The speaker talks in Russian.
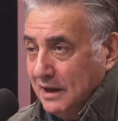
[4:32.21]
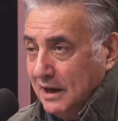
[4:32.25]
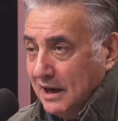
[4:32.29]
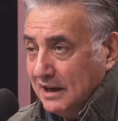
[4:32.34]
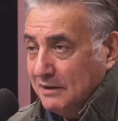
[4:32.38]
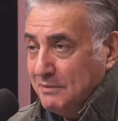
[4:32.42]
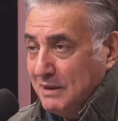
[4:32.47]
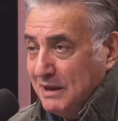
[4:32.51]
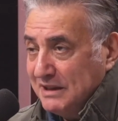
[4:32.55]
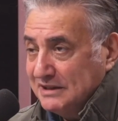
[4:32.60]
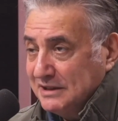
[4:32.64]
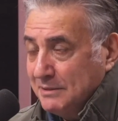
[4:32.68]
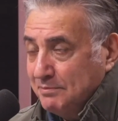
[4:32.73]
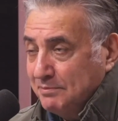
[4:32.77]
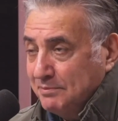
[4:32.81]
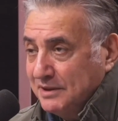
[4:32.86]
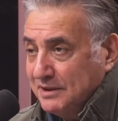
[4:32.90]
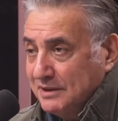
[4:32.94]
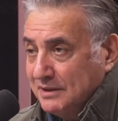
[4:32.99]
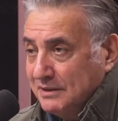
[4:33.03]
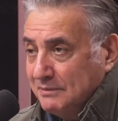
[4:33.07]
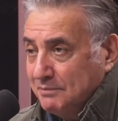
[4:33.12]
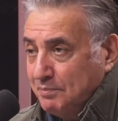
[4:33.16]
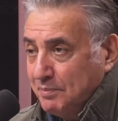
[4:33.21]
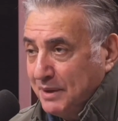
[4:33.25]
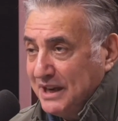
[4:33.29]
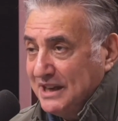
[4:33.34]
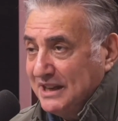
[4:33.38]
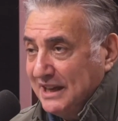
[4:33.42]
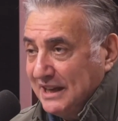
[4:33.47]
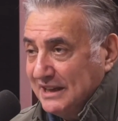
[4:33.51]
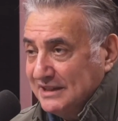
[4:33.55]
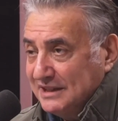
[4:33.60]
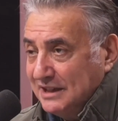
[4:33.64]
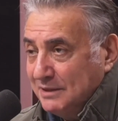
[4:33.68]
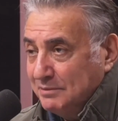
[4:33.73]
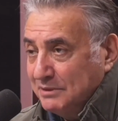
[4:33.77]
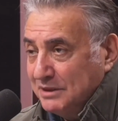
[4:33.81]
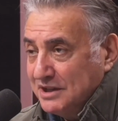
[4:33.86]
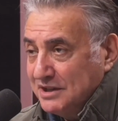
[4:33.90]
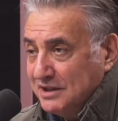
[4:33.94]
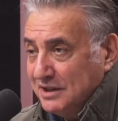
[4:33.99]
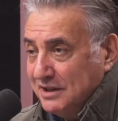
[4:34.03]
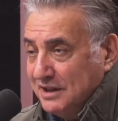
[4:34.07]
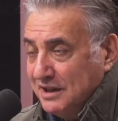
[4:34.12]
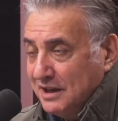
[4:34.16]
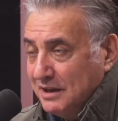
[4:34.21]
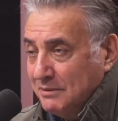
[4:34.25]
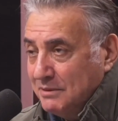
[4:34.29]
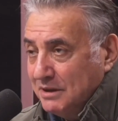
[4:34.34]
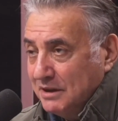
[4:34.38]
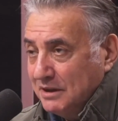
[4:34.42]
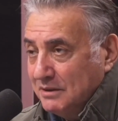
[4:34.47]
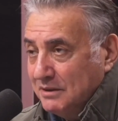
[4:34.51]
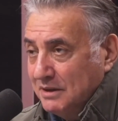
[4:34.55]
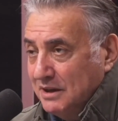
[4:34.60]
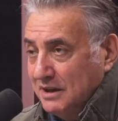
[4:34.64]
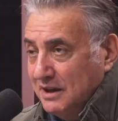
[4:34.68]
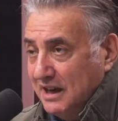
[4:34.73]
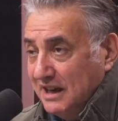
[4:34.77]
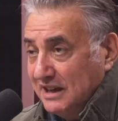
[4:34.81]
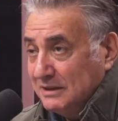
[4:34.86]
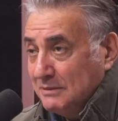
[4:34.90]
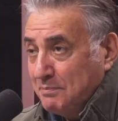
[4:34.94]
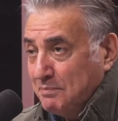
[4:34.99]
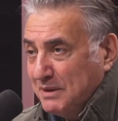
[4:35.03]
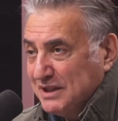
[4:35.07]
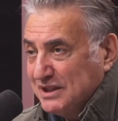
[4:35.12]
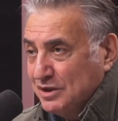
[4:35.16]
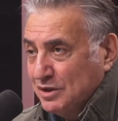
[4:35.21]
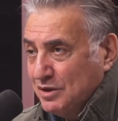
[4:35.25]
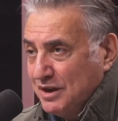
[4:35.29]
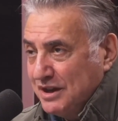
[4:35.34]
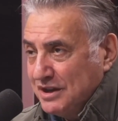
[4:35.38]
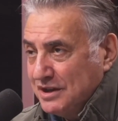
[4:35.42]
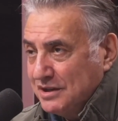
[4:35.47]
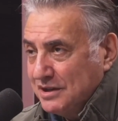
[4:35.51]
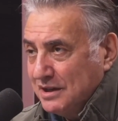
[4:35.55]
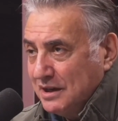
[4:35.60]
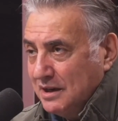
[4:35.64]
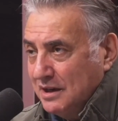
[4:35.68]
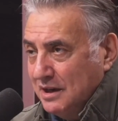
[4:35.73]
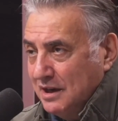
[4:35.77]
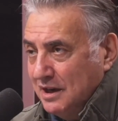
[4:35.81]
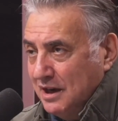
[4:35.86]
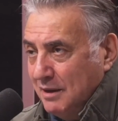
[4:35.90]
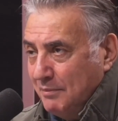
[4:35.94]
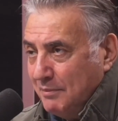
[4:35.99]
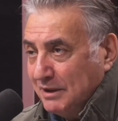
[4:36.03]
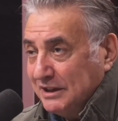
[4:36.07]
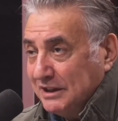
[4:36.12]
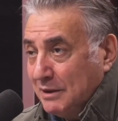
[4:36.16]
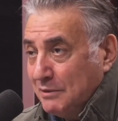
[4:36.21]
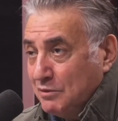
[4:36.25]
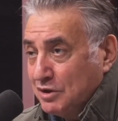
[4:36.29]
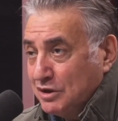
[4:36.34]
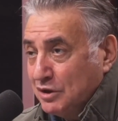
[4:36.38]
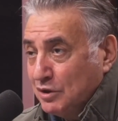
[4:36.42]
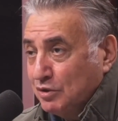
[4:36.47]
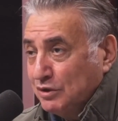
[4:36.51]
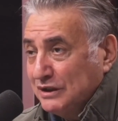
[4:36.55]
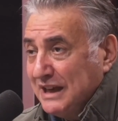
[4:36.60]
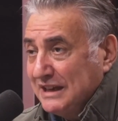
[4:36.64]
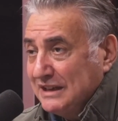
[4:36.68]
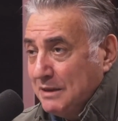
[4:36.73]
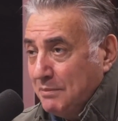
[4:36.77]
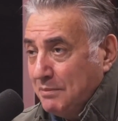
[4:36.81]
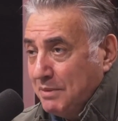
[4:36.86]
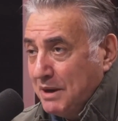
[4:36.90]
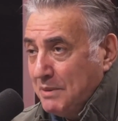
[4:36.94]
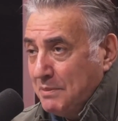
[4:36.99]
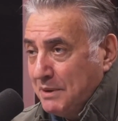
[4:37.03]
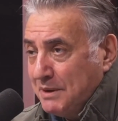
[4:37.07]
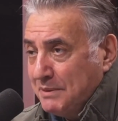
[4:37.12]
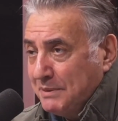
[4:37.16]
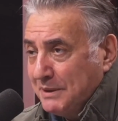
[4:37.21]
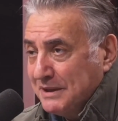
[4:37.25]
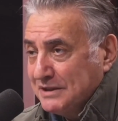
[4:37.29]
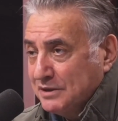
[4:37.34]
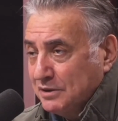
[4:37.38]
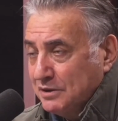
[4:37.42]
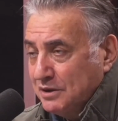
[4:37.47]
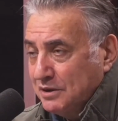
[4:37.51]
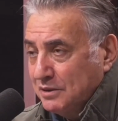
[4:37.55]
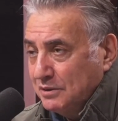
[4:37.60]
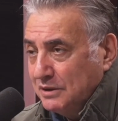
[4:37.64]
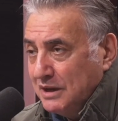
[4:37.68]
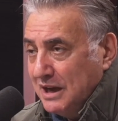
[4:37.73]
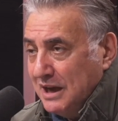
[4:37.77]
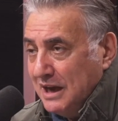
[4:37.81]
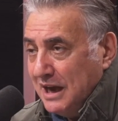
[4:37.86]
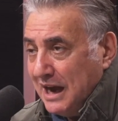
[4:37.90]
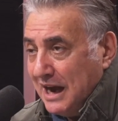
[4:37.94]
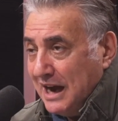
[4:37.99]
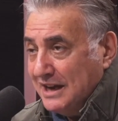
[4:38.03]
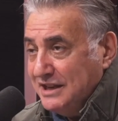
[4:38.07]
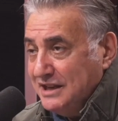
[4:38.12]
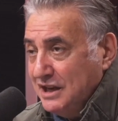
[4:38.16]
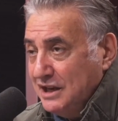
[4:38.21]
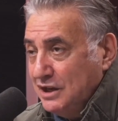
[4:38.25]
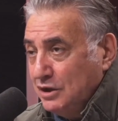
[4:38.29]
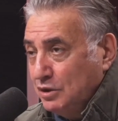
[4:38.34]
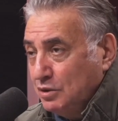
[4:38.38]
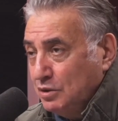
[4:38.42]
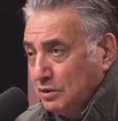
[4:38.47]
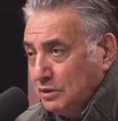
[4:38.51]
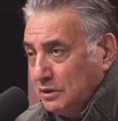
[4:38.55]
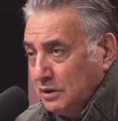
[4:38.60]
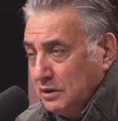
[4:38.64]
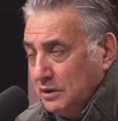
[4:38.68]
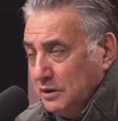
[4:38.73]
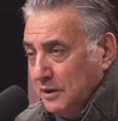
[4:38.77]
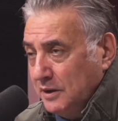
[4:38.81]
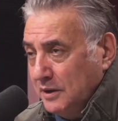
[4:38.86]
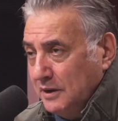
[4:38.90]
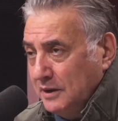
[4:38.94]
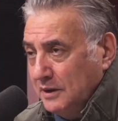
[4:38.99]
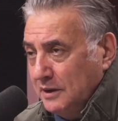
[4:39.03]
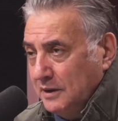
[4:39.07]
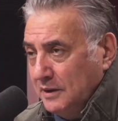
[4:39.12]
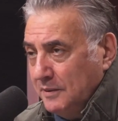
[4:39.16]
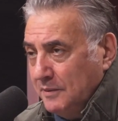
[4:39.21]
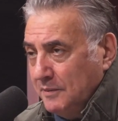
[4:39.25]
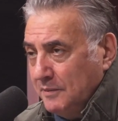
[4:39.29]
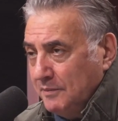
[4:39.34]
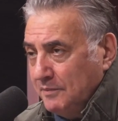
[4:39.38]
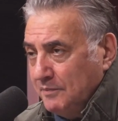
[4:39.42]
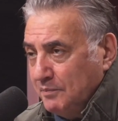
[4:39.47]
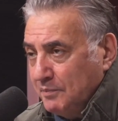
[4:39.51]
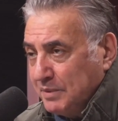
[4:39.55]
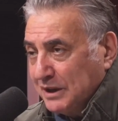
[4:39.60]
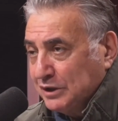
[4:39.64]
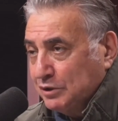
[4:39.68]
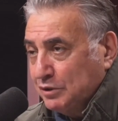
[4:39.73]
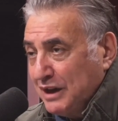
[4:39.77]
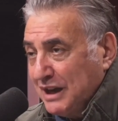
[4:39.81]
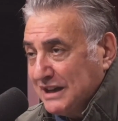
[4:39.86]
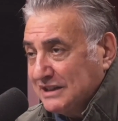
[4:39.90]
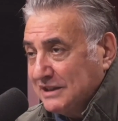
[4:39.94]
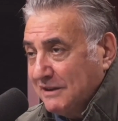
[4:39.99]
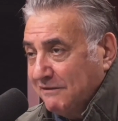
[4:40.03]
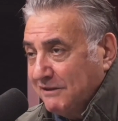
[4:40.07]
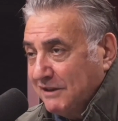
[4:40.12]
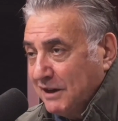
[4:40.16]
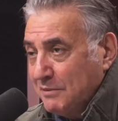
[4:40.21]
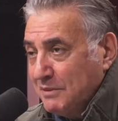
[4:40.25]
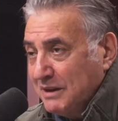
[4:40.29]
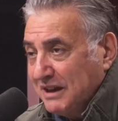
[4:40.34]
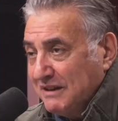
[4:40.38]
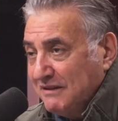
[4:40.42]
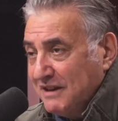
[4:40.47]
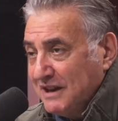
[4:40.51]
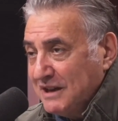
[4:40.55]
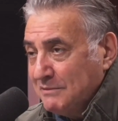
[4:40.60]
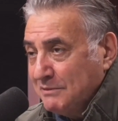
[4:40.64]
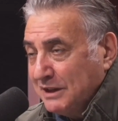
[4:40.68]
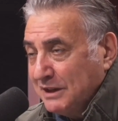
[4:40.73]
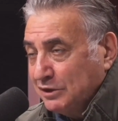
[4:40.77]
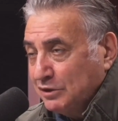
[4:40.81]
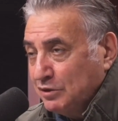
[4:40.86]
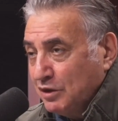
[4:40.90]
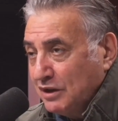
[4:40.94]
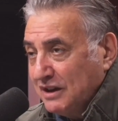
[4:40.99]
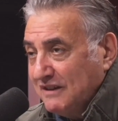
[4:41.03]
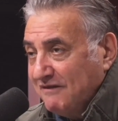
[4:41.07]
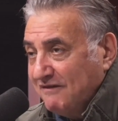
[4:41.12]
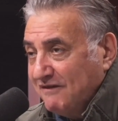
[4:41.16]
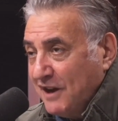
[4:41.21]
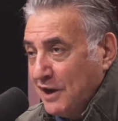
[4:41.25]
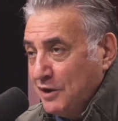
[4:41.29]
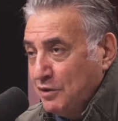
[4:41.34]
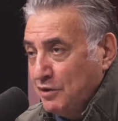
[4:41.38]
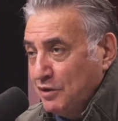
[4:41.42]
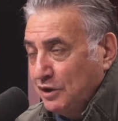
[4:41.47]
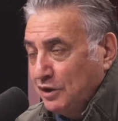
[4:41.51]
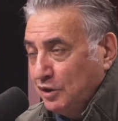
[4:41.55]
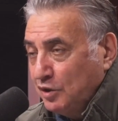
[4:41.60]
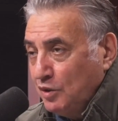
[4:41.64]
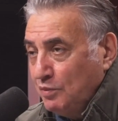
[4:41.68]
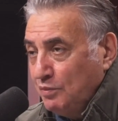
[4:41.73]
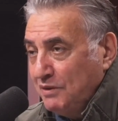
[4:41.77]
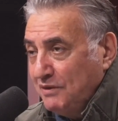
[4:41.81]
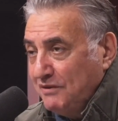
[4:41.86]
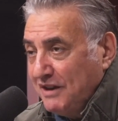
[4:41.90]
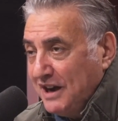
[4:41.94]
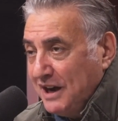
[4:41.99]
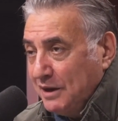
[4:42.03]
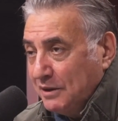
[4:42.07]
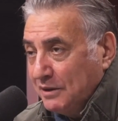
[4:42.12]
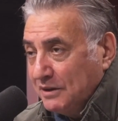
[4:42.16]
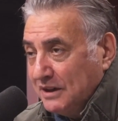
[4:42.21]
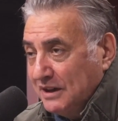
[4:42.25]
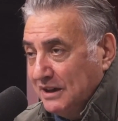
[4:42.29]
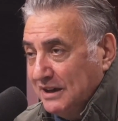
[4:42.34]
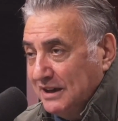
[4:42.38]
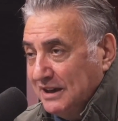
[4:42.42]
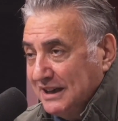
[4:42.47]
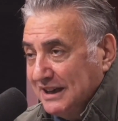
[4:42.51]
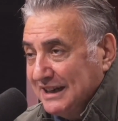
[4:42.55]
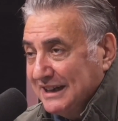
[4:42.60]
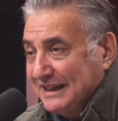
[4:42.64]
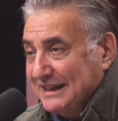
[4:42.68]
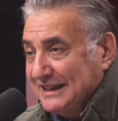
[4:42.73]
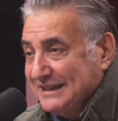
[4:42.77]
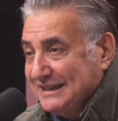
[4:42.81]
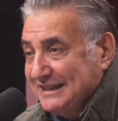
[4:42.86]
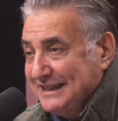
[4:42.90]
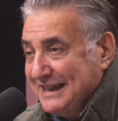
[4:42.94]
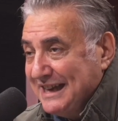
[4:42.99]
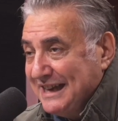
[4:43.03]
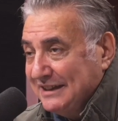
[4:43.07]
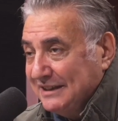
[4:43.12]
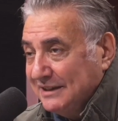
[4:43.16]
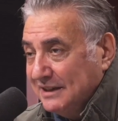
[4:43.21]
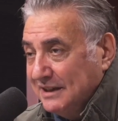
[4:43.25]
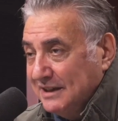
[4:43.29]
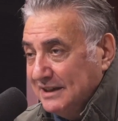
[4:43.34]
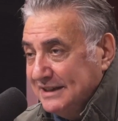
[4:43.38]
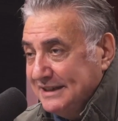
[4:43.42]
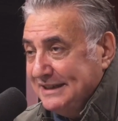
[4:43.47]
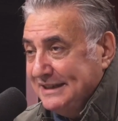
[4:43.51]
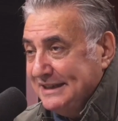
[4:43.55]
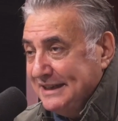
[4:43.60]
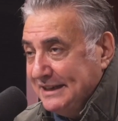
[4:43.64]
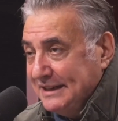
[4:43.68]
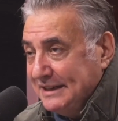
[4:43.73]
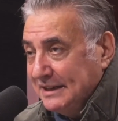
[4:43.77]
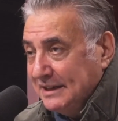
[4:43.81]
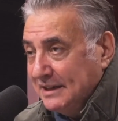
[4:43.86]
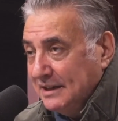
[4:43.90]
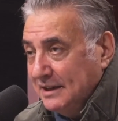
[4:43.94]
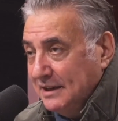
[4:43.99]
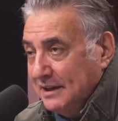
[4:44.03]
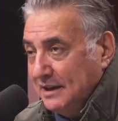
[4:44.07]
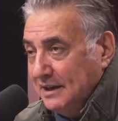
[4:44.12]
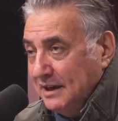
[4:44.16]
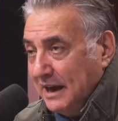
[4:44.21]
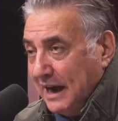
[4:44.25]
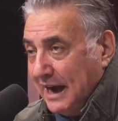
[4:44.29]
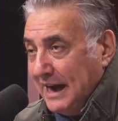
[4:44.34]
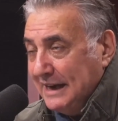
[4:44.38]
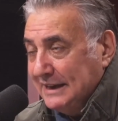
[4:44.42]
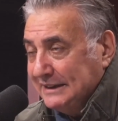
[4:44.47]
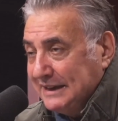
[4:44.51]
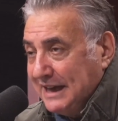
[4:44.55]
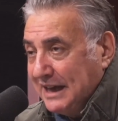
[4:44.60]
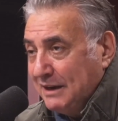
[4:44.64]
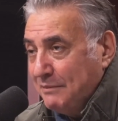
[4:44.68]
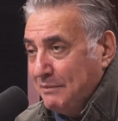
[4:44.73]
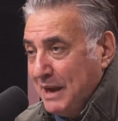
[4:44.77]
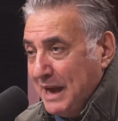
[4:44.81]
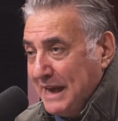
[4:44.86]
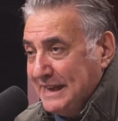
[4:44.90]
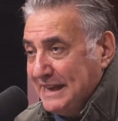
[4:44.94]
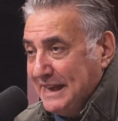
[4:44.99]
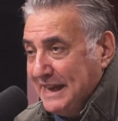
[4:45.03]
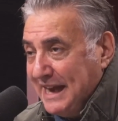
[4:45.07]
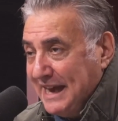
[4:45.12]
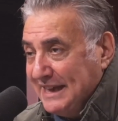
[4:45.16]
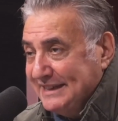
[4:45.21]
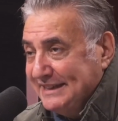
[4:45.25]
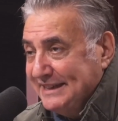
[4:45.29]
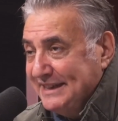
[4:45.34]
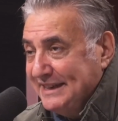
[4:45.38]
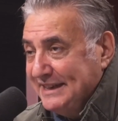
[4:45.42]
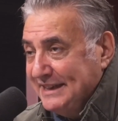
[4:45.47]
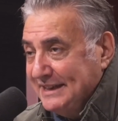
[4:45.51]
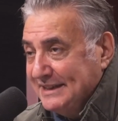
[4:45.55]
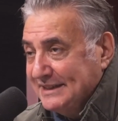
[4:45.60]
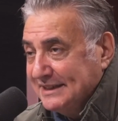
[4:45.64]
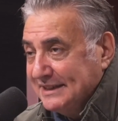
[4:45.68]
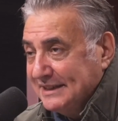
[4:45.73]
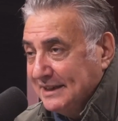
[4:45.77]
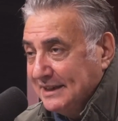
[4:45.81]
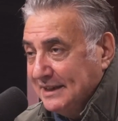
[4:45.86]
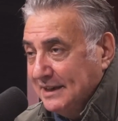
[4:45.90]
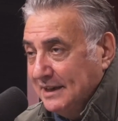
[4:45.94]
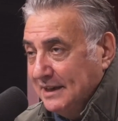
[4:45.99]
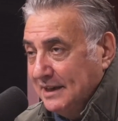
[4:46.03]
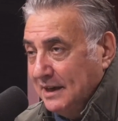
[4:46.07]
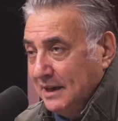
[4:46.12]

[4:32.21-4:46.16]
армянским предателям, точнее, не армянам, это позорище. Потому что куда эти боеприпасы идут? Они идут про турецкое формирование которые воюет и убивает христиан Сирии. А это армяне и ассирийцы.